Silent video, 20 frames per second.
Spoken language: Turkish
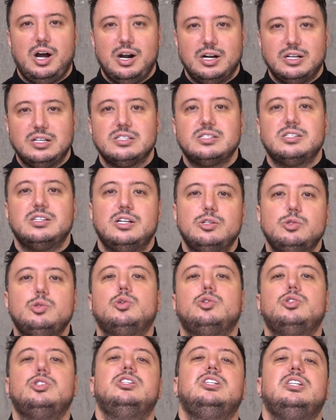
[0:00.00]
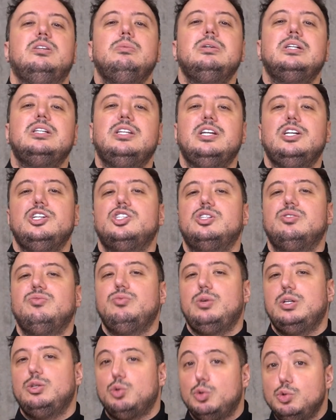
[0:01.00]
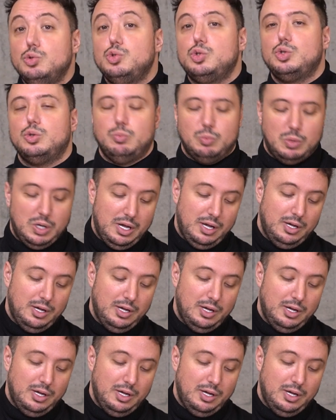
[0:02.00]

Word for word: arkasından çok ciddi bir değişim ve dönüşüm